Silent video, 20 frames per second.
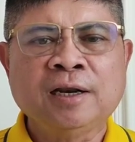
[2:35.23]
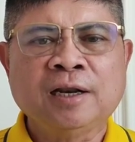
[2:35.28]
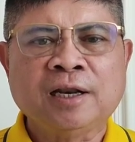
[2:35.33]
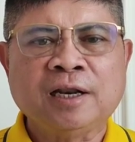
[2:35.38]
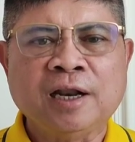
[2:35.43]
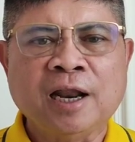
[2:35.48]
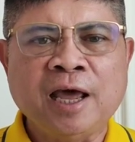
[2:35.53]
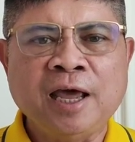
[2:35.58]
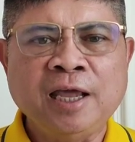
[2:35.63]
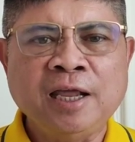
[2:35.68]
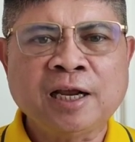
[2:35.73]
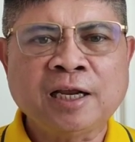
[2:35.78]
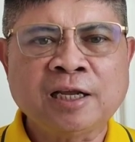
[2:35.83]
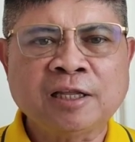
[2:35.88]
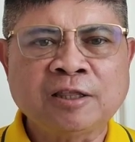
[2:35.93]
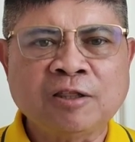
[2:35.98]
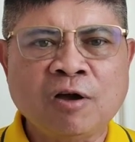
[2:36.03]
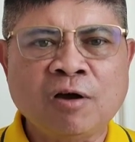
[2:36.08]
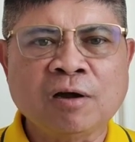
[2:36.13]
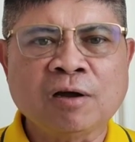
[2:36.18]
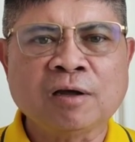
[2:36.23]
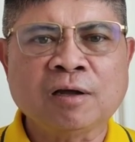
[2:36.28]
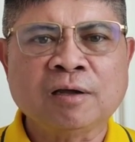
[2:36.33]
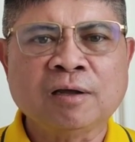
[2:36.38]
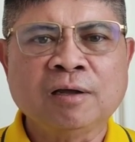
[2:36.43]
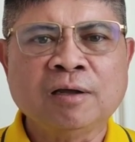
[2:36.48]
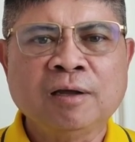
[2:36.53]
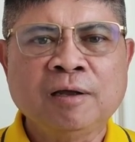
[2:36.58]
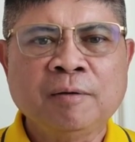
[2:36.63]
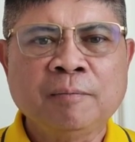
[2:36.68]
ไหนยังจะต้อง
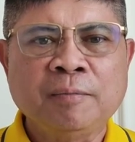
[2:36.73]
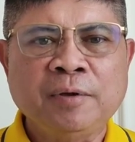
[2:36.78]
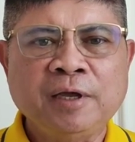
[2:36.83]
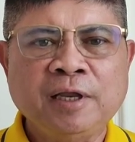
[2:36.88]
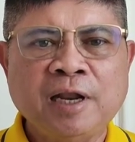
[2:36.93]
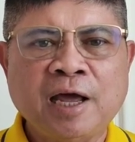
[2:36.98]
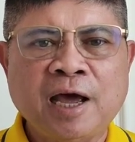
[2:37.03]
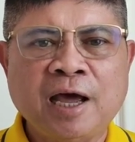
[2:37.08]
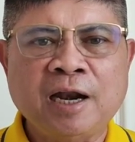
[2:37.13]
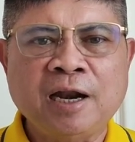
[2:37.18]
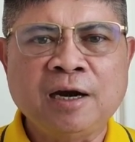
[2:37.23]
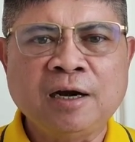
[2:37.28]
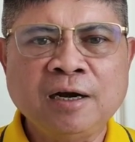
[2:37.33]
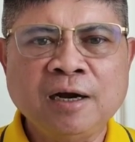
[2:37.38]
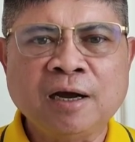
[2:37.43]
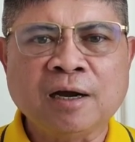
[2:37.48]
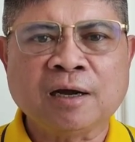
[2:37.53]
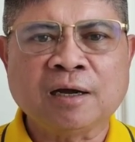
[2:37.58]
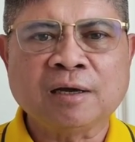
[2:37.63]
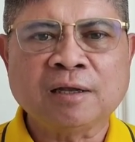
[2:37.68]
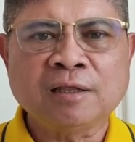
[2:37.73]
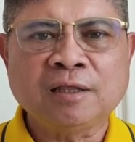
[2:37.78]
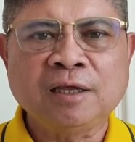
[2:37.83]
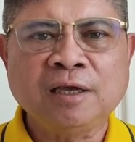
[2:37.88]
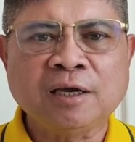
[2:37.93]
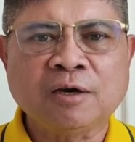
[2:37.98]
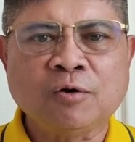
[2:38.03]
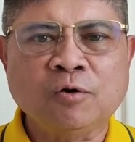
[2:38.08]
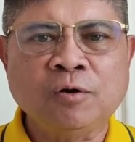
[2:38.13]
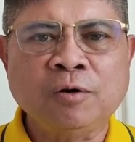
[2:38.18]
พิจารณาในเรื่องที่
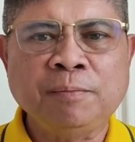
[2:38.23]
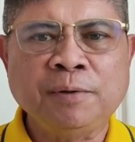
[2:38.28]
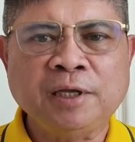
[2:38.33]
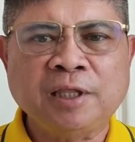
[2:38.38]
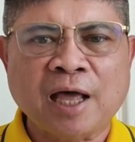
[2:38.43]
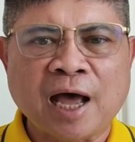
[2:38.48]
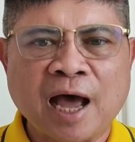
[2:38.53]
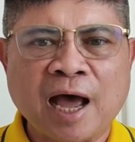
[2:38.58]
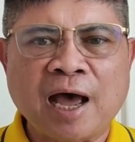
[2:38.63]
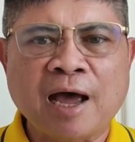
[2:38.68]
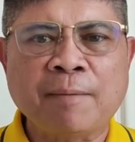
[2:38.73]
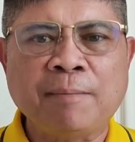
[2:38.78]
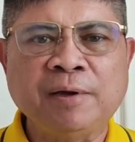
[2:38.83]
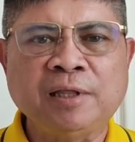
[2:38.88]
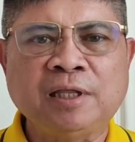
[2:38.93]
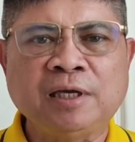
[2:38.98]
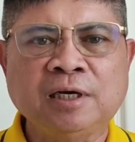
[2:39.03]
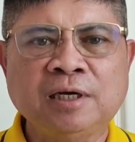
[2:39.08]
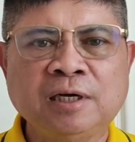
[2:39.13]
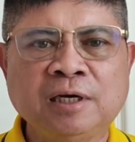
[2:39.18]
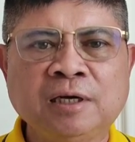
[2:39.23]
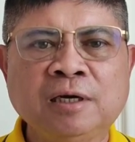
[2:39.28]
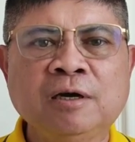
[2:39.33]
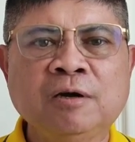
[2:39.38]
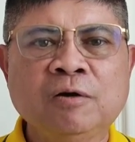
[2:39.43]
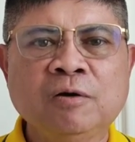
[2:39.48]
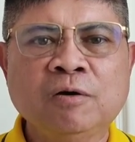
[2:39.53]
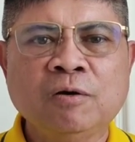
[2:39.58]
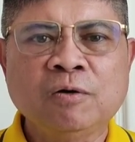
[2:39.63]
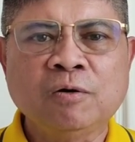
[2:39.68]
คุณพิธาไปถือ
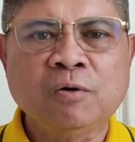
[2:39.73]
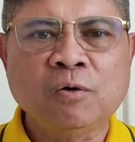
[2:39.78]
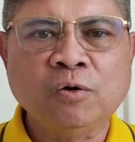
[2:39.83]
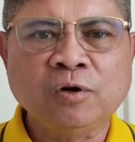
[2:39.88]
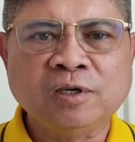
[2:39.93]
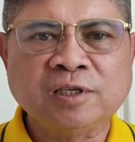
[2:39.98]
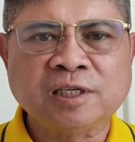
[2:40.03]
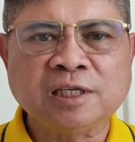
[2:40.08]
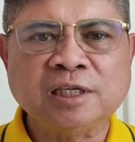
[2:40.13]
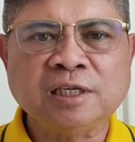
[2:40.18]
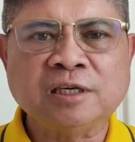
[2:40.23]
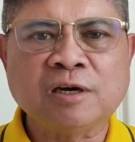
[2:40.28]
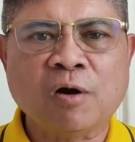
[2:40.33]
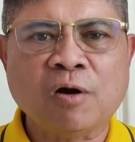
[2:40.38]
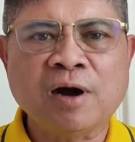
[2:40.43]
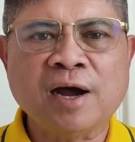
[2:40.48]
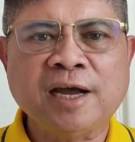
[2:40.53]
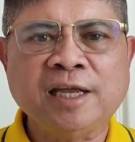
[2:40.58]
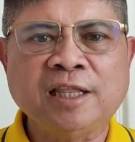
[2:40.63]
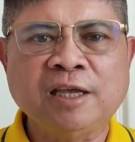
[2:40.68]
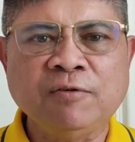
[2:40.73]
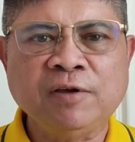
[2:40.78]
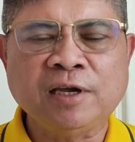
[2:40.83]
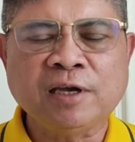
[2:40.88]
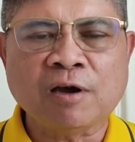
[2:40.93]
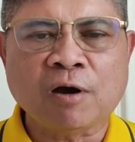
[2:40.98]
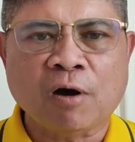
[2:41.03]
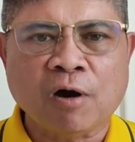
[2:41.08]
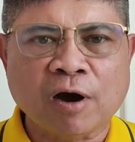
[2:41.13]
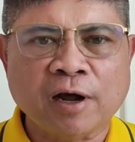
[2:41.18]
หุ้นสื่อของไอทีวี
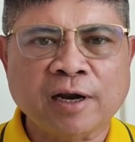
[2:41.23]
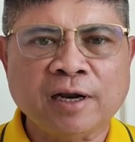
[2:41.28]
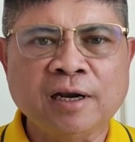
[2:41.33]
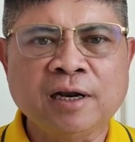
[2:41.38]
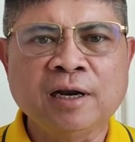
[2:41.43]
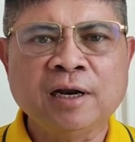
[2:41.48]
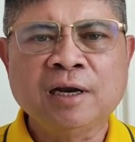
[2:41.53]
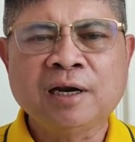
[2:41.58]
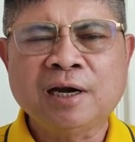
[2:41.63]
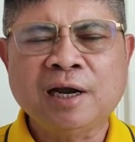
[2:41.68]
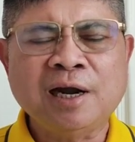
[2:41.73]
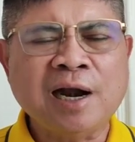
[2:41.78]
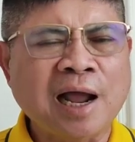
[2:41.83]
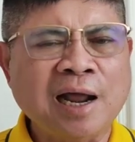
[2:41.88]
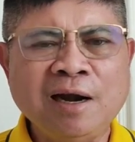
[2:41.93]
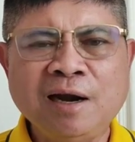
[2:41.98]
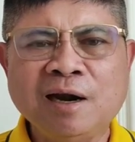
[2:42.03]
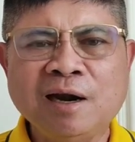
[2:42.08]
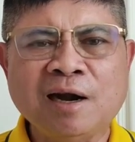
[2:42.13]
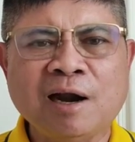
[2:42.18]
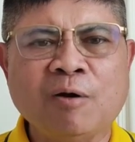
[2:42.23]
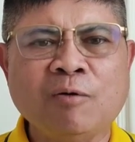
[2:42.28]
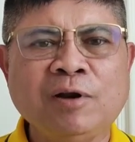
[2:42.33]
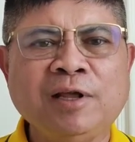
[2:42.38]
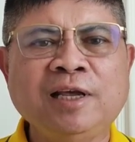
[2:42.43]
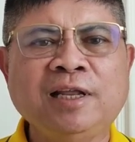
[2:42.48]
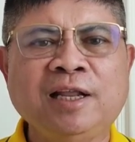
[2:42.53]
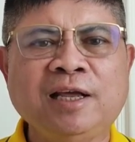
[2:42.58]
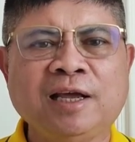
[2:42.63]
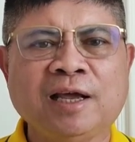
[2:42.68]
ก่อน หลายๆเรื่องเหล่า
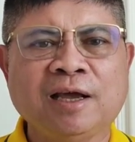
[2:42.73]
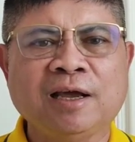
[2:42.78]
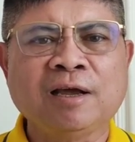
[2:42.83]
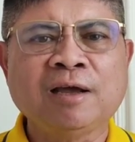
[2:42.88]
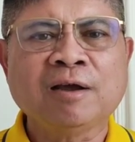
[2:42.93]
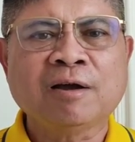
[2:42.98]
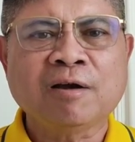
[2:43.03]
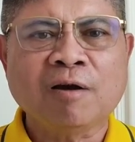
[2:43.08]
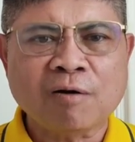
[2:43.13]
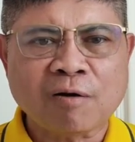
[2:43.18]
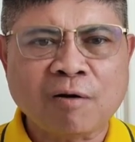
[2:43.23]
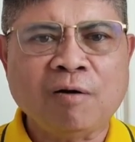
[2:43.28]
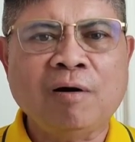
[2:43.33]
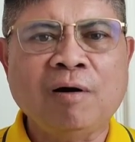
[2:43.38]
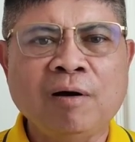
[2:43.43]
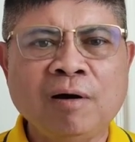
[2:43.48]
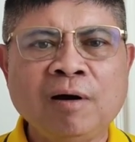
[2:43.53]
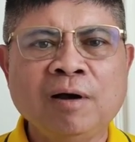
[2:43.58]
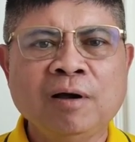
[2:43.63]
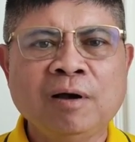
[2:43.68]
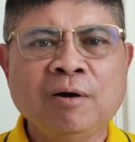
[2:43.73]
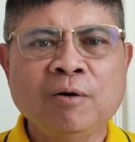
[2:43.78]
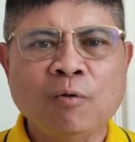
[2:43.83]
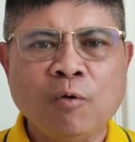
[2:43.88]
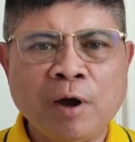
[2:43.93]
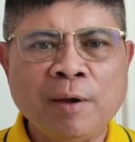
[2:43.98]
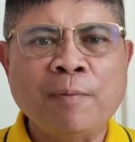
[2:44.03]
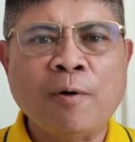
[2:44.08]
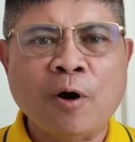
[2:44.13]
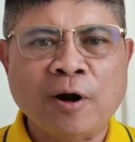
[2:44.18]
นี้เนี่ยก็ขออ
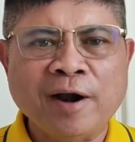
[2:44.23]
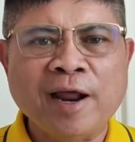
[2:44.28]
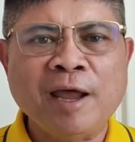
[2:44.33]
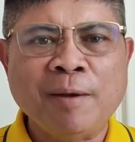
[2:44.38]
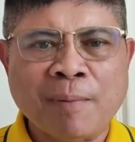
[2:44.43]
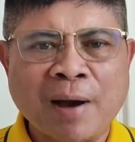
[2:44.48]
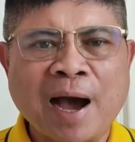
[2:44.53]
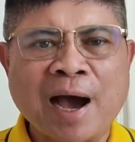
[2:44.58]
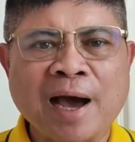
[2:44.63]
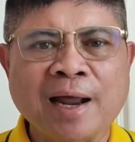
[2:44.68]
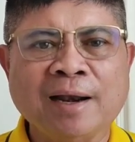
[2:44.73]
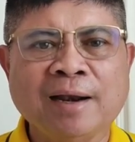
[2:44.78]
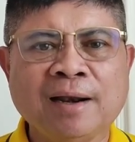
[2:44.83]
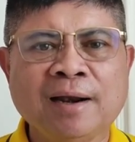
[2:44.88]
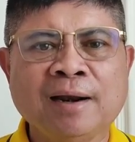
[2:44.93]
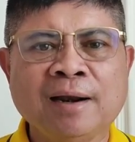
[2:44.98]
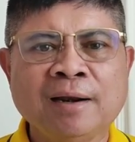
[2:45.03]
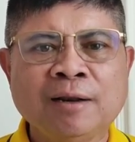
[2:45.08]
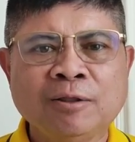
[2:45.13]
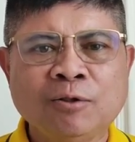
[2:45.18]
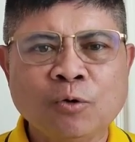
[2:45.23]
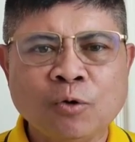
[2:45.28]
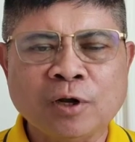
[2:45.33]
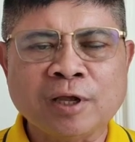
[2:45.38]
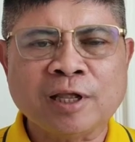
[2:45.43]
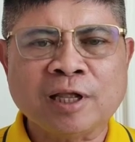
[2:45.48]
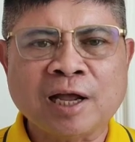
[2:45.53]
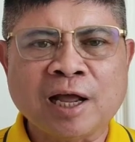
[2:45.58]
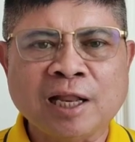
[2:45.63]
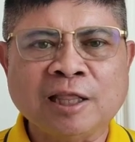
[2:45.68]
วยพรให้ผ่านทุก
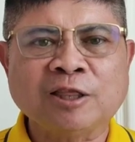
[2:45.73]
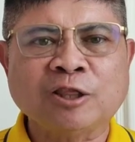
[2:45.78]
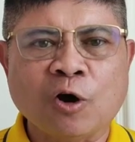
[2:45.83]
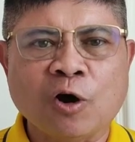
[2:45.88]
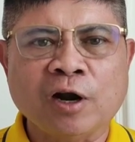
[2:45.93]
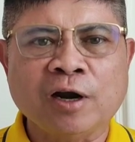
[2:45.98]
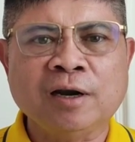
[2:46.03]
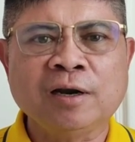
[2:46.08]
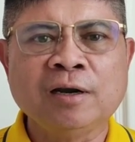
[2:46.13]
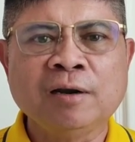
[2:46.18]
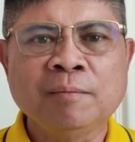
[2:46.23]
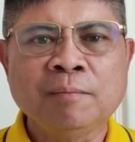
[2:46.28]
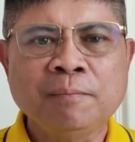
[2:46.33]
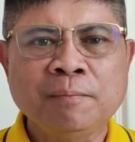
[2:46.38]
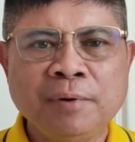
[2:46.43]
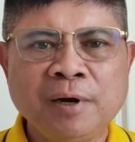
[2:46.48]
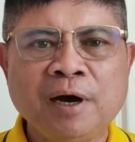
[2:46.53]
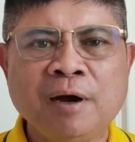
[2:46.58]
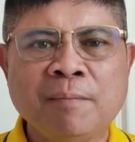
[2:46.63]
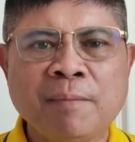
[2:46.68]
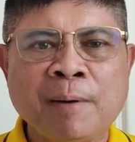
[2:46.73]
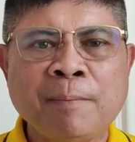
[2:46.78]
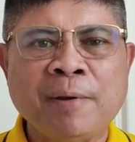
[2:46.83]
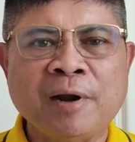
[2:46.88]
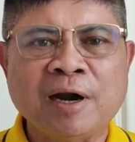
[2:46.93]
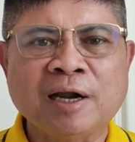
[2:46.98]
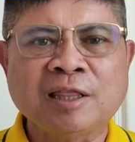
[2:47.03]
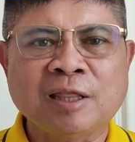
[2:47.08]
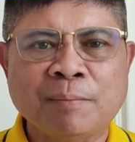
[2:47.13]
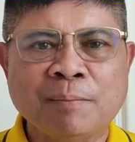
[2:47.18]
ขั้นตอนเพื่อมาเป็น
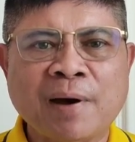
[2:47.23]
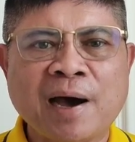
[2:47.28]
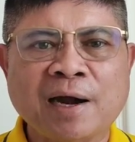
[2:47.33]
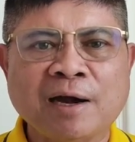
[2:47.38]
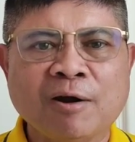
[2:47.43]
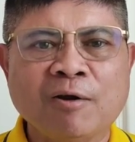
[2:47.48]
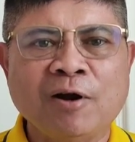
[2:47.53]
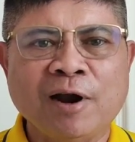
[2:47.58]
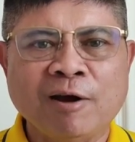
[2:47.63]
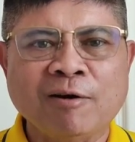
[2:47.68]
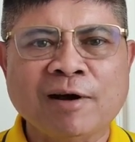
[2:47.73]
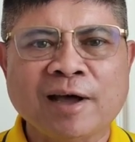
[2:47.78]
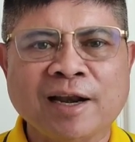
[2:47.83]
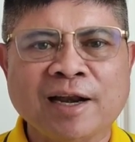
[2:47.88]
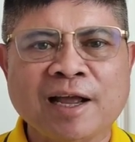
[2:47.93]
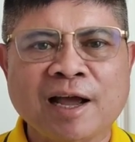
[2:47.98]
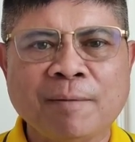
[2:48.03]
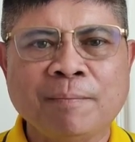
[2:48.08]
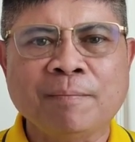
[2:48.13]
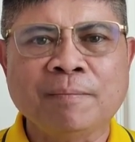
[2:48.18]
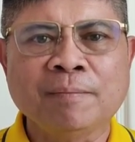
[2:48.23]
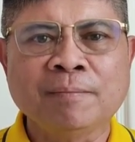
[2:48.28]
รัฐบาลก็แล้วกันครับ